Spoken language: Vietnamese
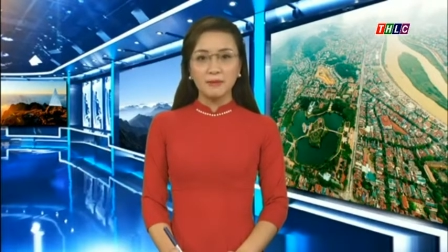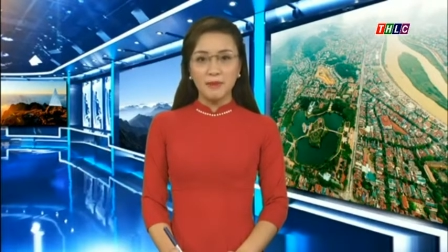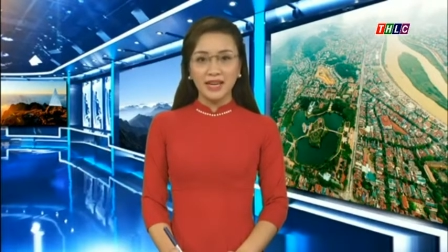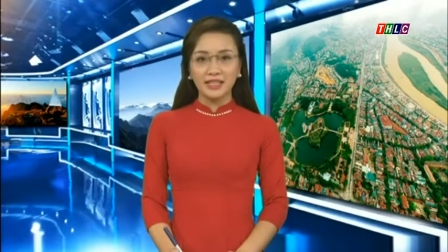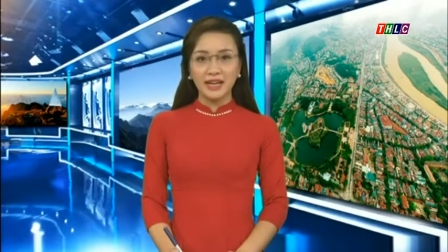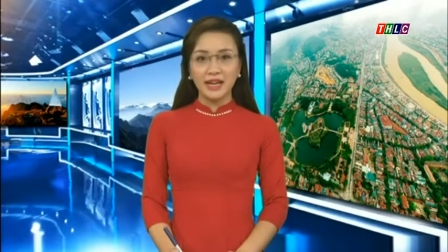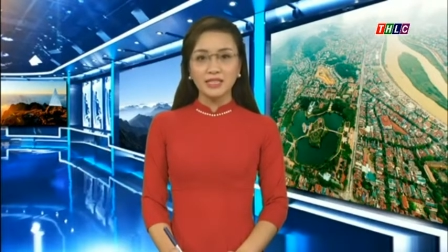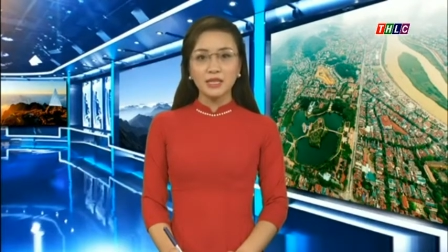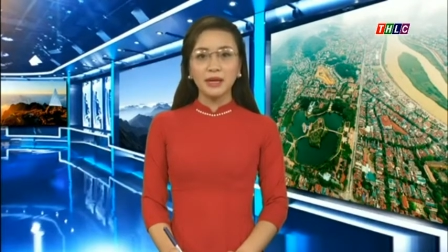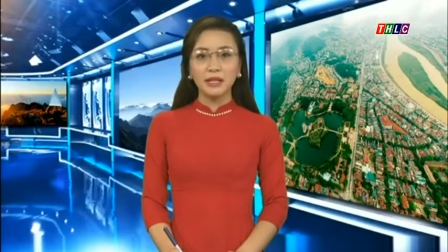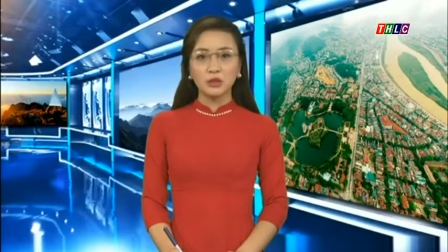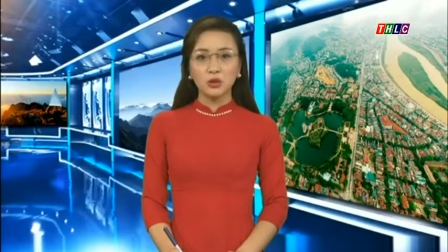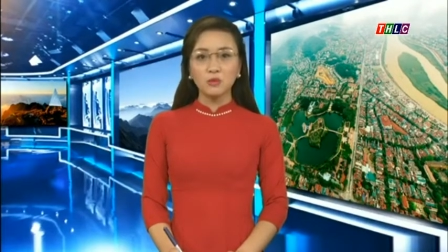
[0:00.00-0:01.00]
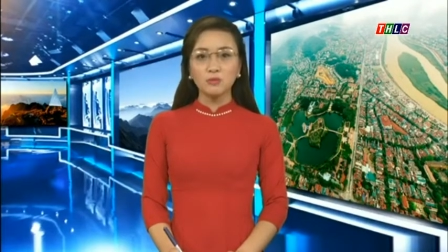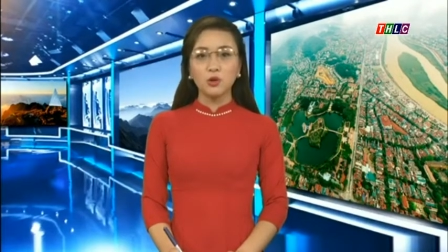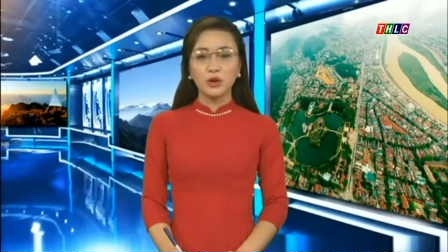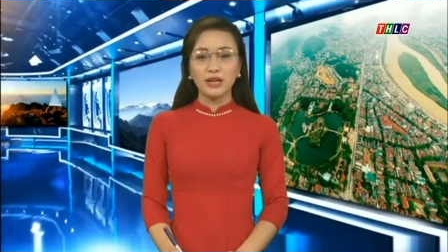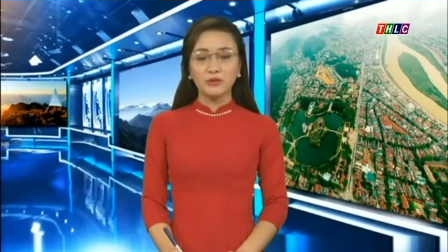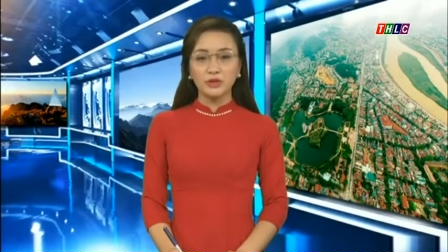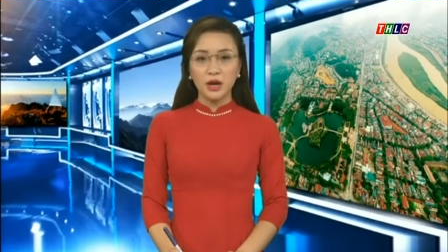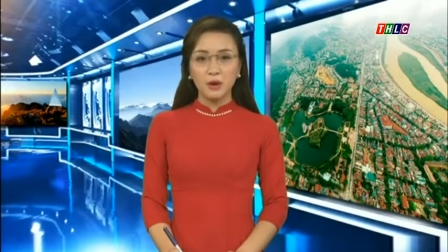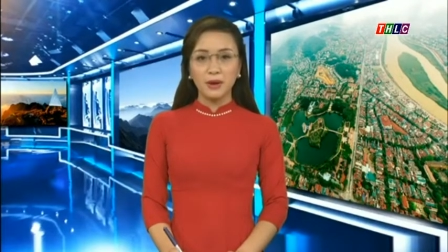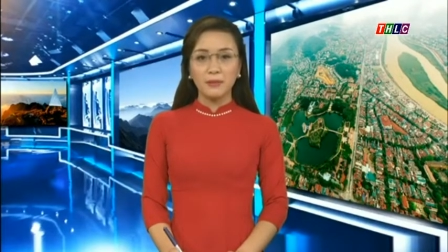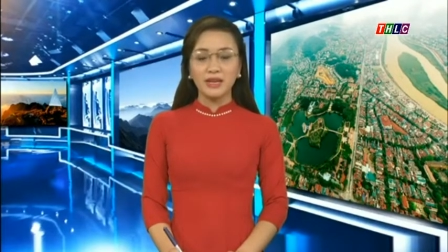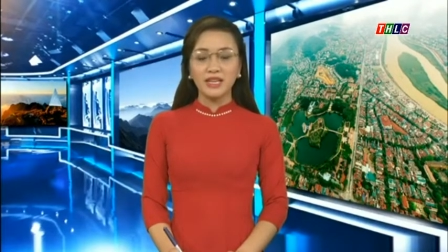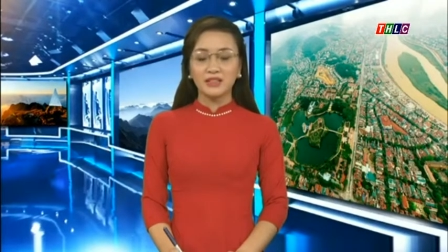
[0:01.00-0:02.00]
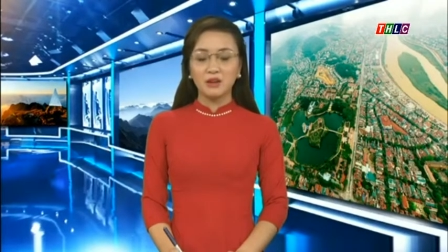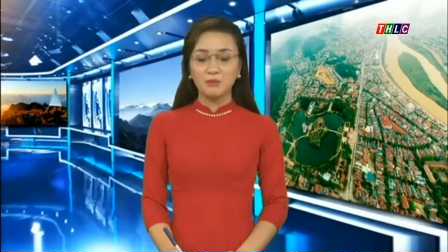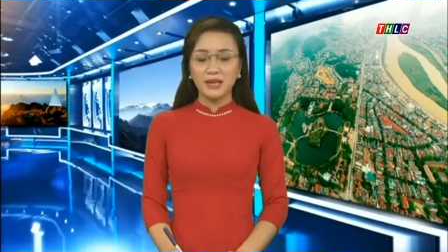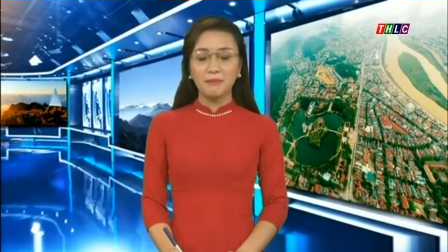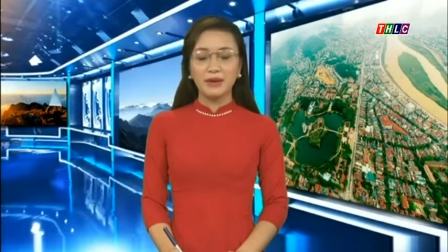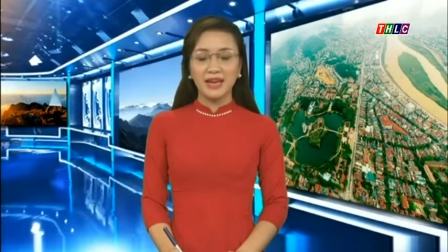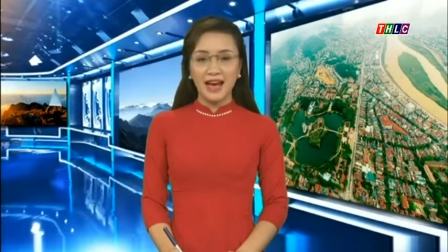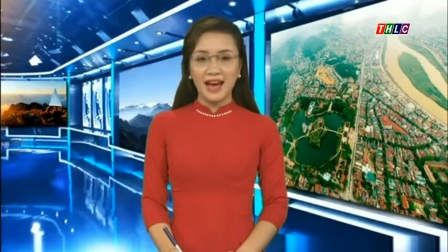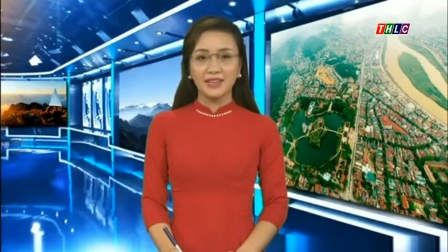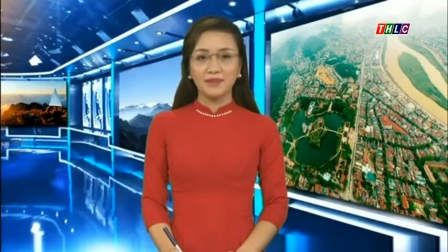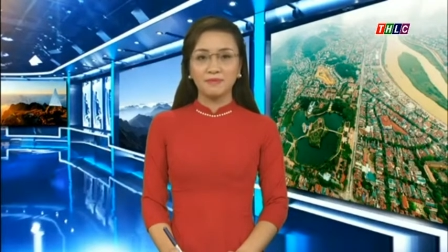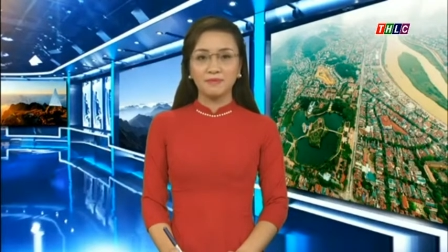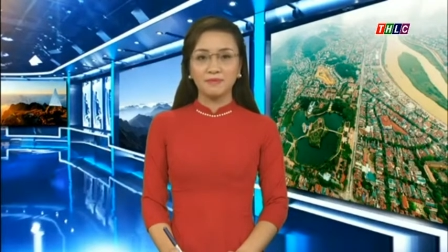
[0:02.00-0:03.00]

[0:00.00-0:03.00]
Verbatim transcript: bàn đã chấp hành tốt Bộ Luật Lao động năm 2012.